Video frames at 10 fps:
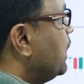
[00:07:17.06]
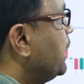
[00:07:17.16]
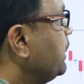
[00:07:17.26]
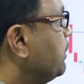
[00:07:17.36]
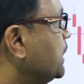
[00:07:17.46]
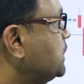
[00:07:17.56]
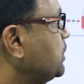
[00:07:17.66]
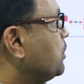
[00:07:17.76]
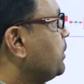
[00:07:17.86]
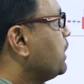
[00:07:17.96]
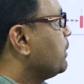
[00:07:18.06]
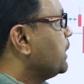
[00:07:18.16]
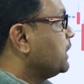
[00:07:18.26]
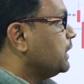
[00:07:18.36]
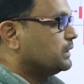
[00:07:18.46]
అయ్యి మంచి మూమెంటం
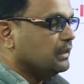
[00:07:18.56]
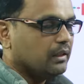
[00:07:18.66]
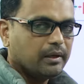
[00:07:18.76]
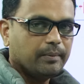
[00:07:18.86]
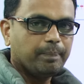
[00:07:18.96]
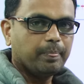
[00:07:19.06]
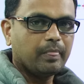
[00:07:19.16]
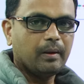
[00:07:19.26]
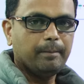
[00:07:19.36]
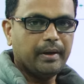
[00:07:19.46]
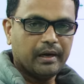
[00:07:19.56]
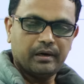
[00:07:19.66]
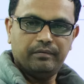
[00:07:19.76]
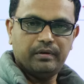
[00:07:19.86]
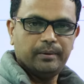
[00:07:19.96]
అయితే ఇచ్చింది
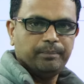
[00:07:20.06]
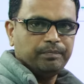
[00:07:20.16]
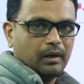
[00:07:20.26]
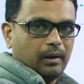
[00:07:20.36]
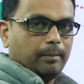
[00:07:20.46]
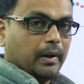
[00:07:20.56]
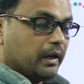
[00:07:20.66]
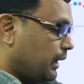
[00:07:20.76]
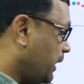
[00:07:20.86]
బ్యాంక్ నిఫ్టీ మరి